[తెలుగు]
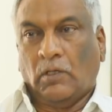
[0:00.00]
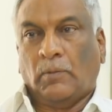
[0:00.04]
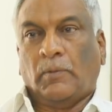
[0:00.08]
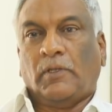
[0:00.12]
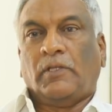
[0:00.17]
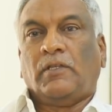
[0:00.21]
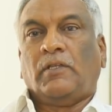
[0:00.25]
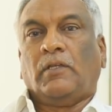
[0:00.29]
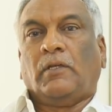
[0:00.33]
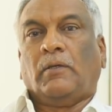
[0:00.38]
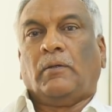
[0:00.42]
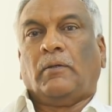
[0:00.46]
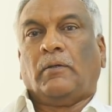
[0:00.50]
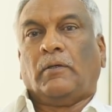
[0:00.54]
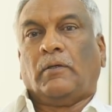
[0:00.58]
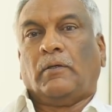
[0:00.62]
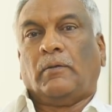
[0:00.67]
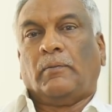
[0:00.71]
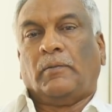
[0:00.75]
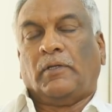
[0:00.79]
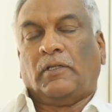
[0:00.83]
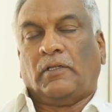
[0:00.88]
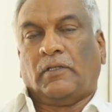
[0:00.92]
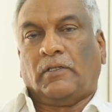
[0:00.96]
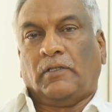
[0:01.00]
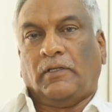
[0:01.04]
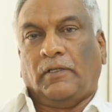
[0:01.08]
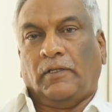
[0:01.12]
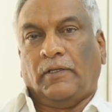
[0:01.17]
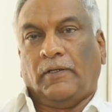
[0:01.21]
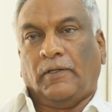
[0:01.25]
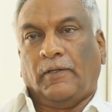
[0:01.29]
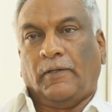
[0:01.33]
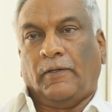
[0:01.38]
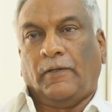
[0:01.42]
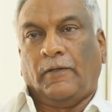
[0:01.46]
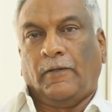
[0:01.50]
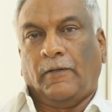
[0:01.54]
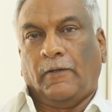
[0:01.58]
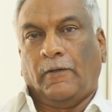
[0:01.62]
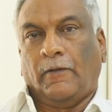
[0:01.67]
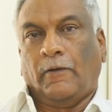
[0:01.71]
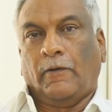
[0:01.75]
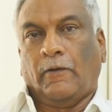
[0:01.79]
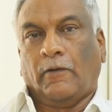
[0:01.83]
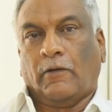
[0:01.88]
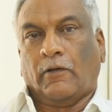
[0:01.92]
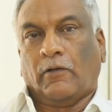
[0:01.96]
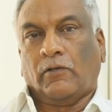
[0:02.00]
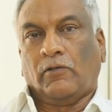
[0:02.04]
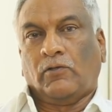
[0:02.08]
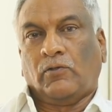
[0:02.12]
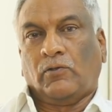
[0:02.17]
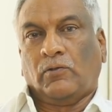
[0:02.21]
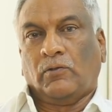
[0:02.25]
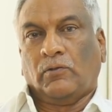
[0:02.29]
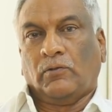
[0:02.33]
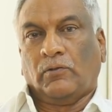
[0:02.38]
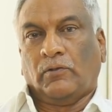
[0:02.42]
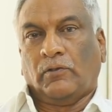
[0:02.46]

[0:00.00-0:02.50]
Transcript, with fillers: మధ్య మనకి డ్రగ్స్